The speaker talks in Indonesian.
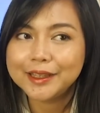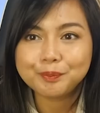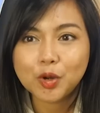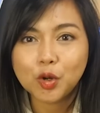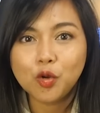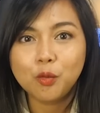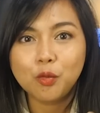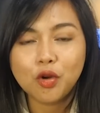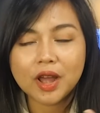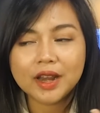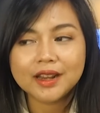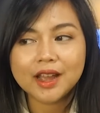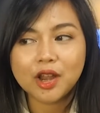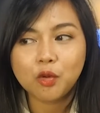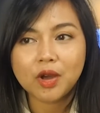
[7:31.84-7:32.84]

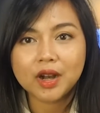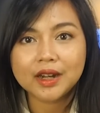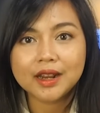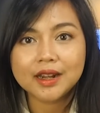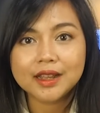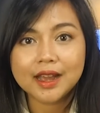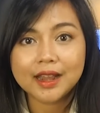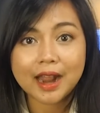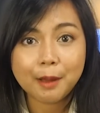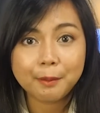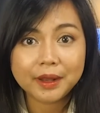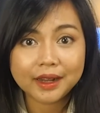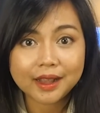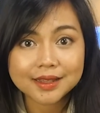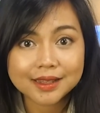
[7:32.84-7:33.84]
berhubungan dengan warga negara
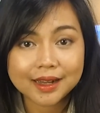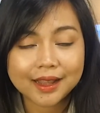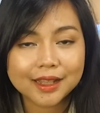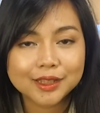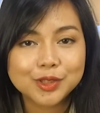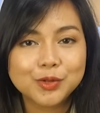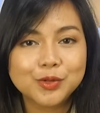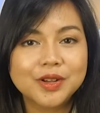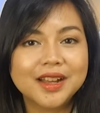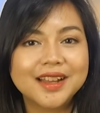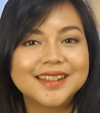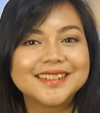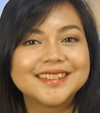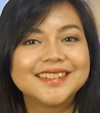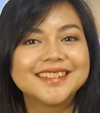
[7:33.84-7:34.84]
Amerika Serikat juga.
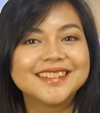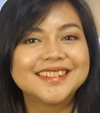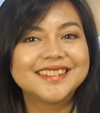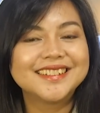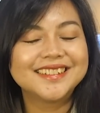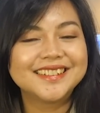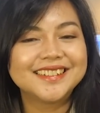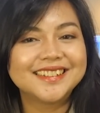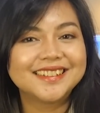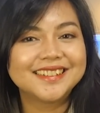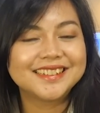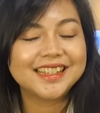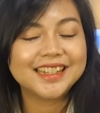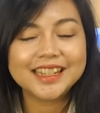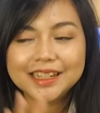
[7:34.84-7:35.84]

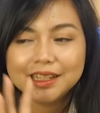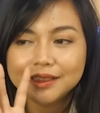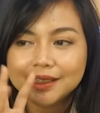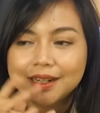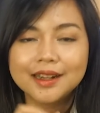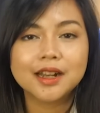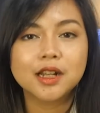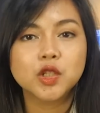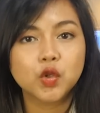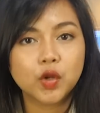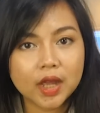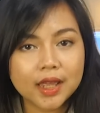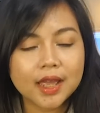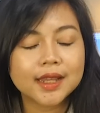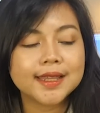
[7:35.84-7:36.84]
Hmm, jadi ini terkenal
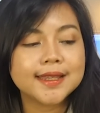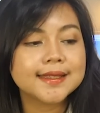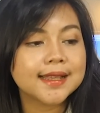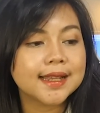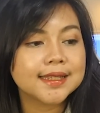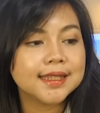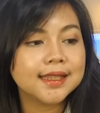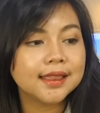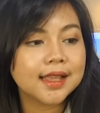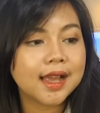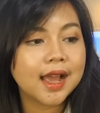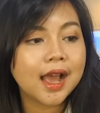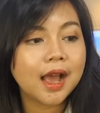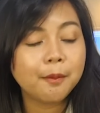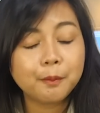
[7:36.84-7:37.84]
juga ya kisah
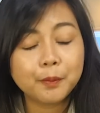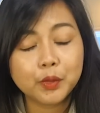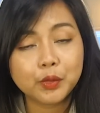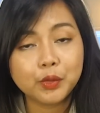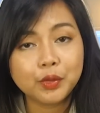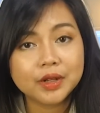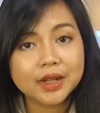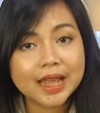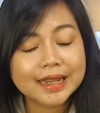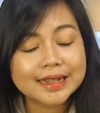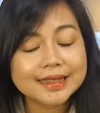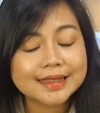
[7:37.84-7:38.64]
cinta Apu dan